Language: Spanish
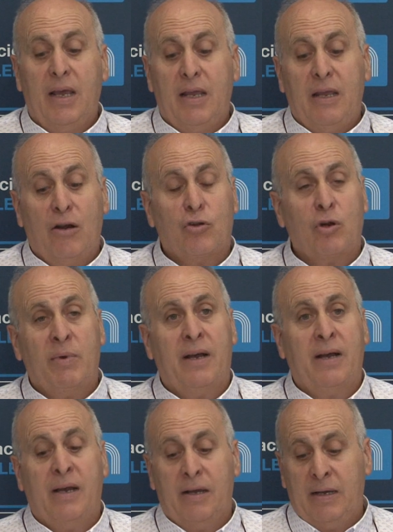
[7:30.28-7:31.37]
Y el otro
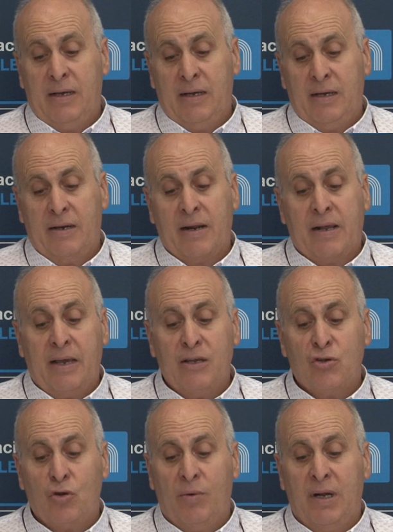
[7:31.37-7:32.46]
va, eh, recae
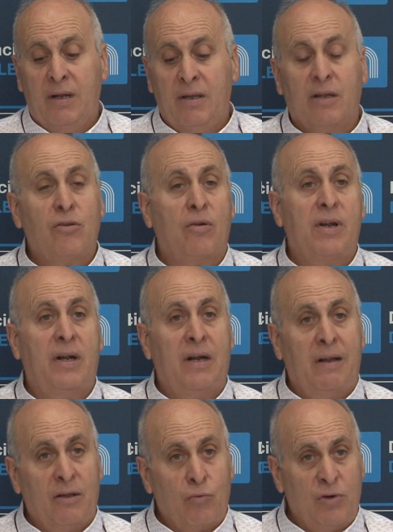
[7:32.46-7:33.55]
sobre el director
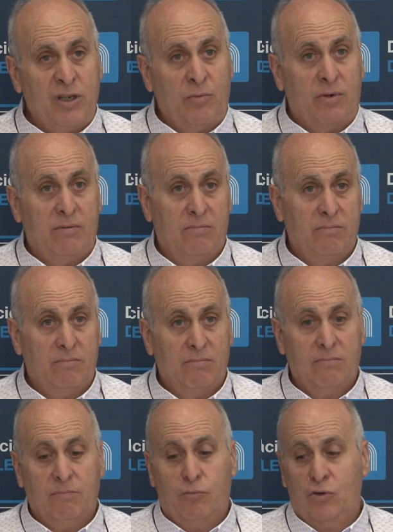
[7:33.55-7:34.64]
general de turismo,
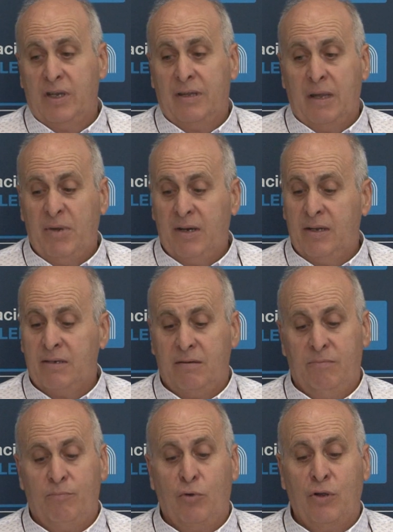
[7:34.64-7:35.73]
pues que también es
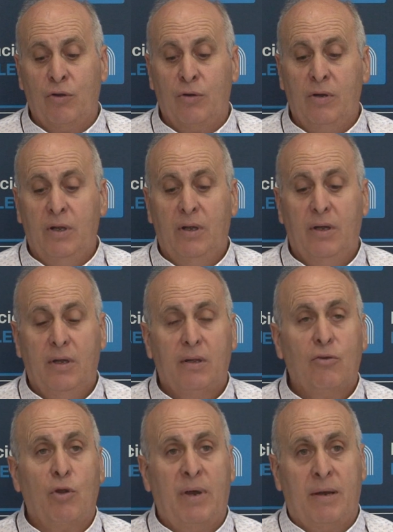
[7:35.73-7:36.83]
un poquito
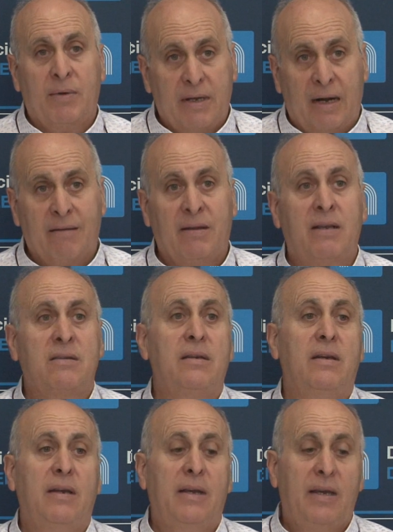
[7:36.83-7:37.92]
toma cartas,
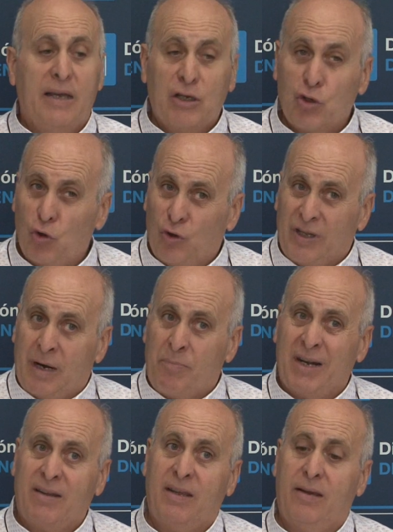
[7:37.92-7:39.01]
es otra
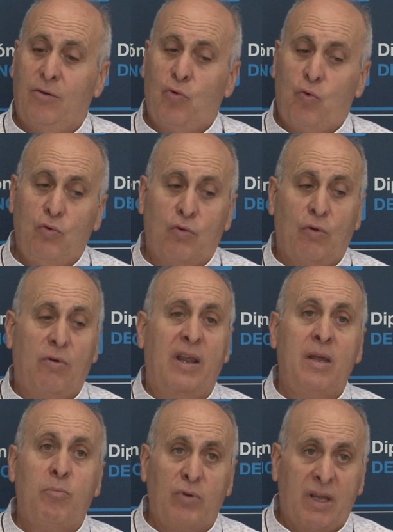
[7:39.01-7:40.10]
parte junto con la
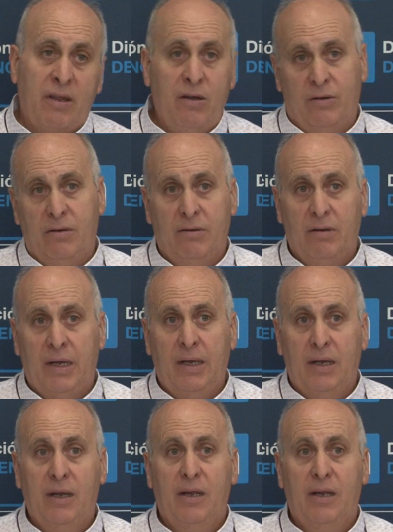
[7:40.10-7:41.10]
Diputación, ¿eh?